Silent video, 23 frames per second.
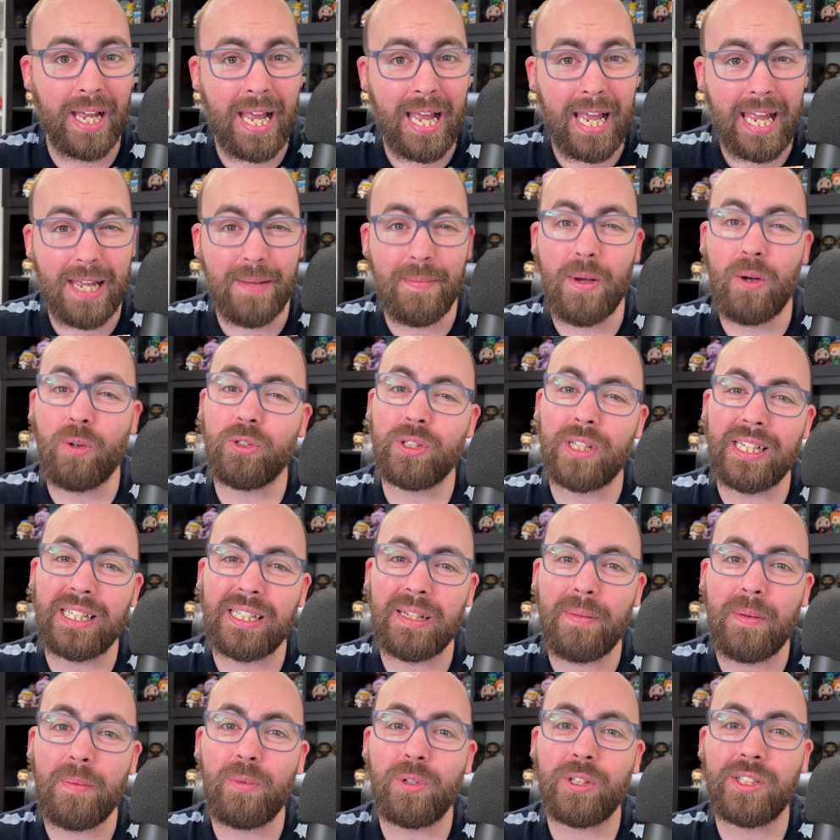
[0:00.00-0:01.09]
Y me gustaría
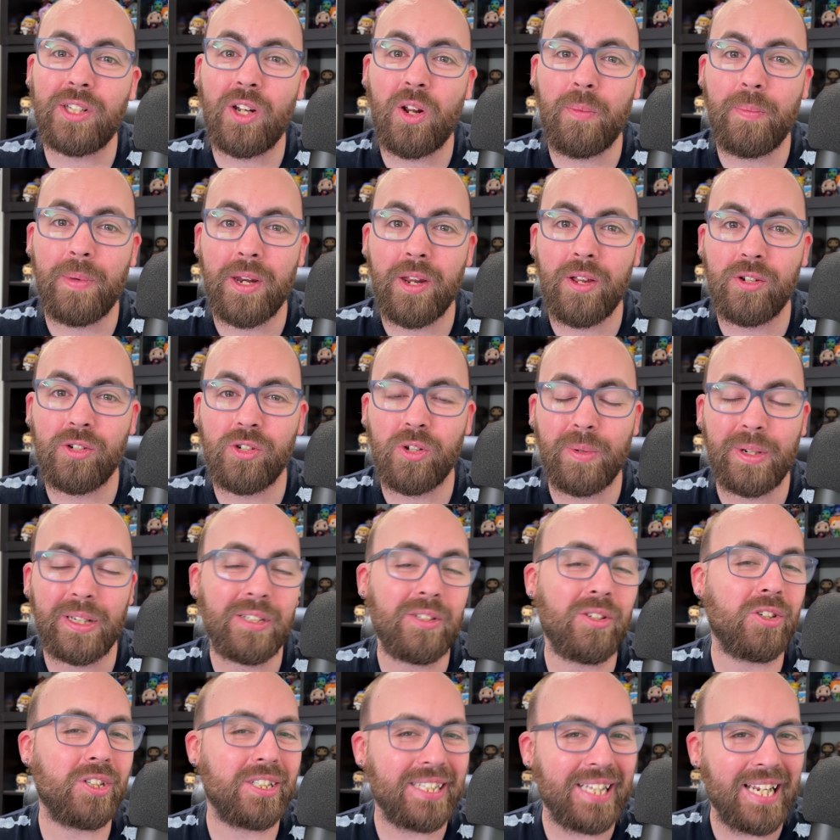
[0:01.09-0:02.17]
saber vuestra opinión sobre
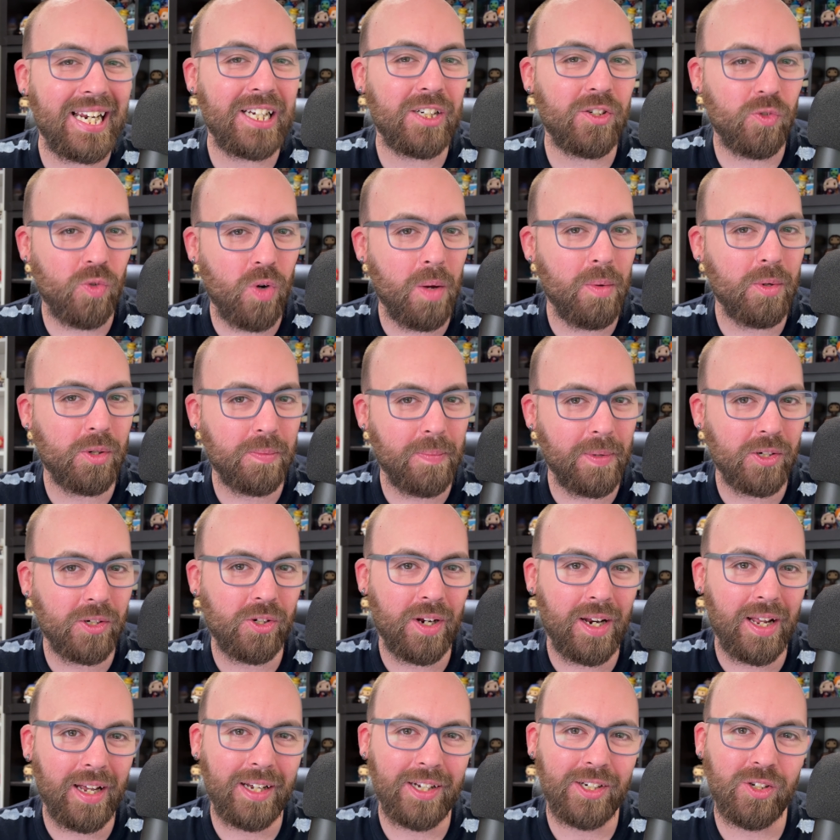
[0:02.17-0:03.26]
estos tres nuevos
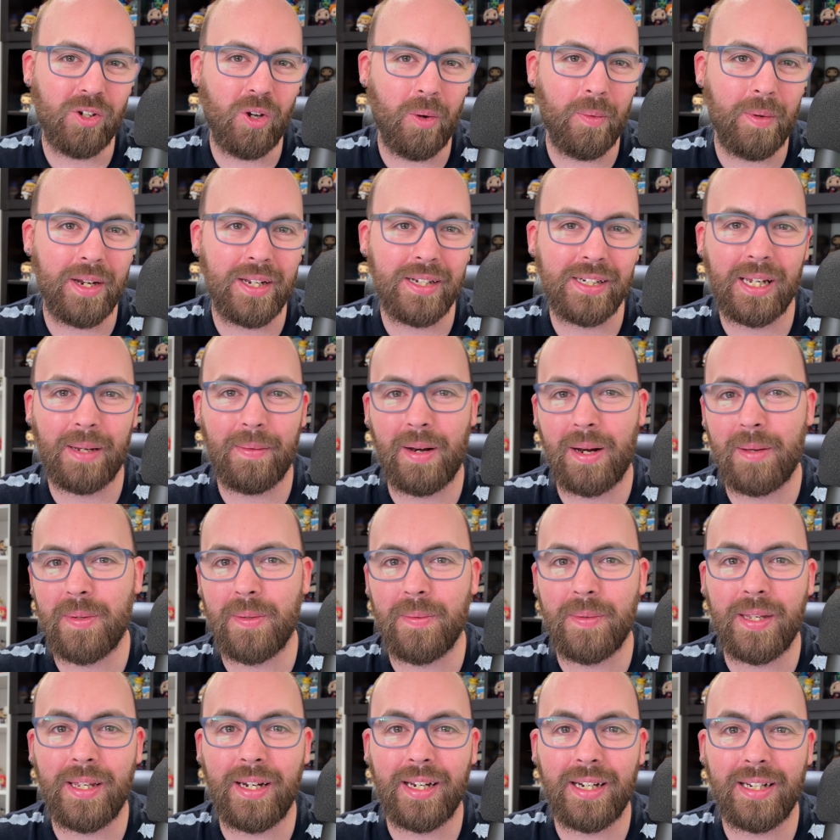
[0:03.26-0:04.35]
personajes jóvenes que van a
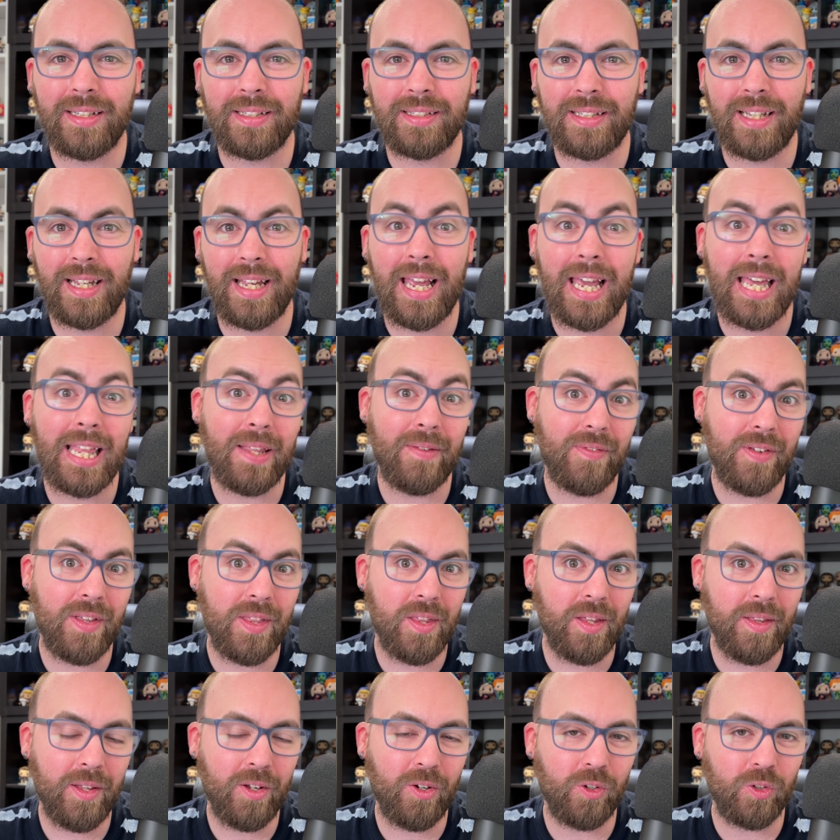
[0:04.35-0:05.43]
vivir en este
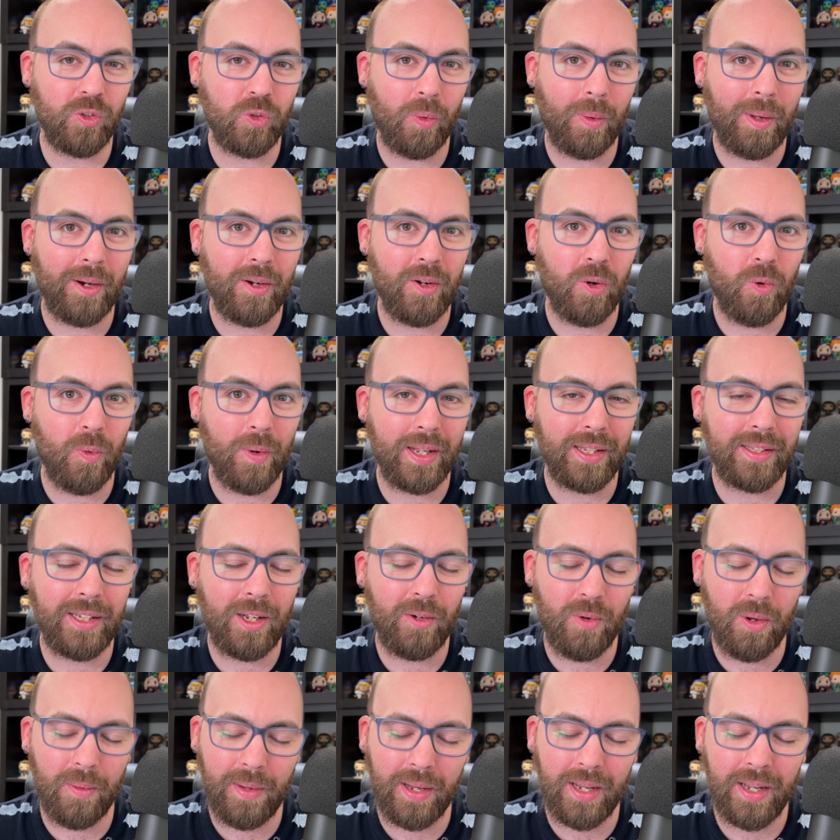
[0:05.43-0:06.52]
edificio de Contubernio
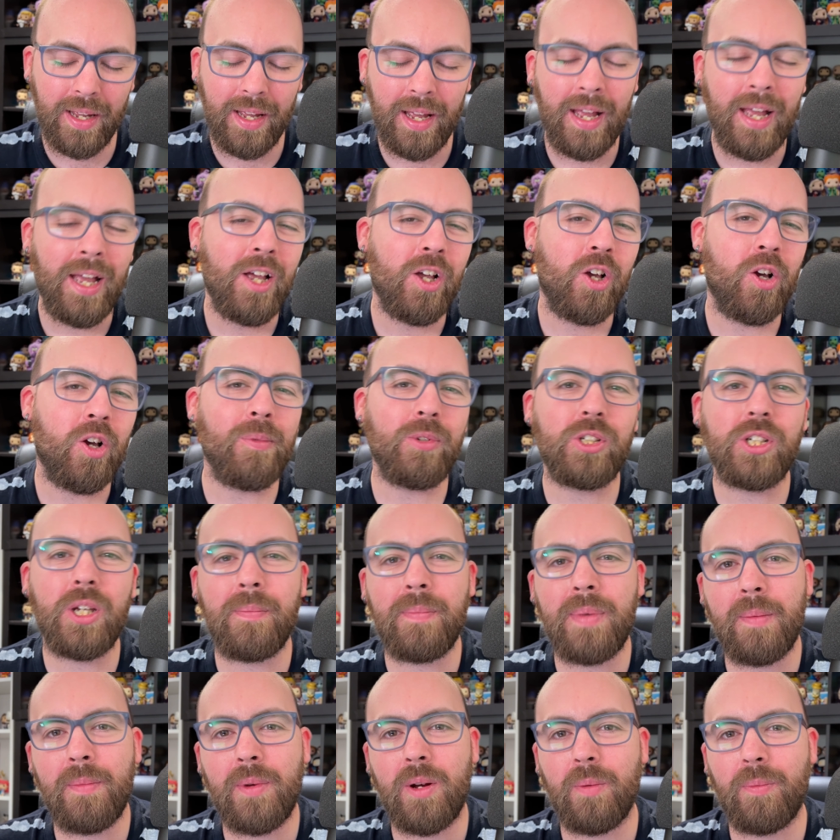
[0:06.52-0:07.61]
49. Como siempre me lo